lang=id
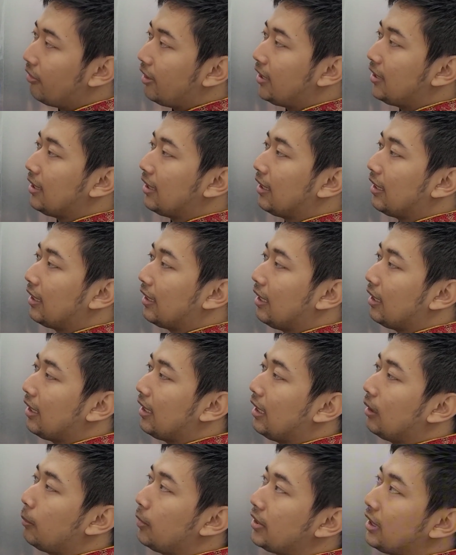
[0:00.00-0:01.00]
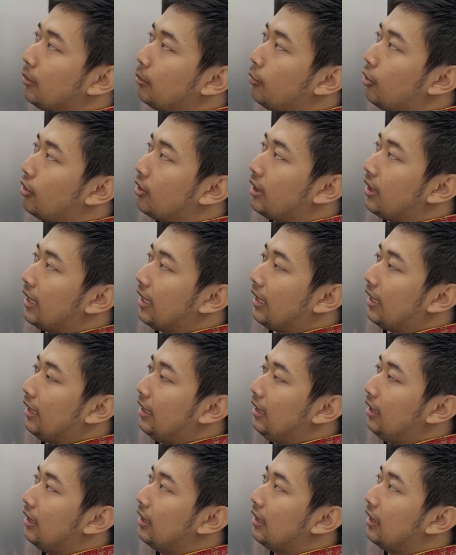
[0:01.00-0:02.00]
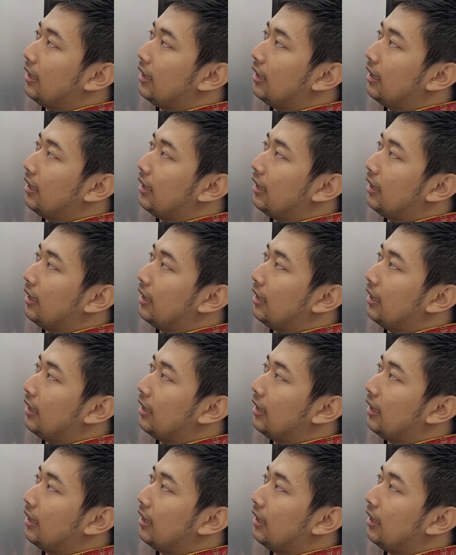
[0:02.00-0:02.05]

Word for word: freezer, kita tinggal pencet modenya ini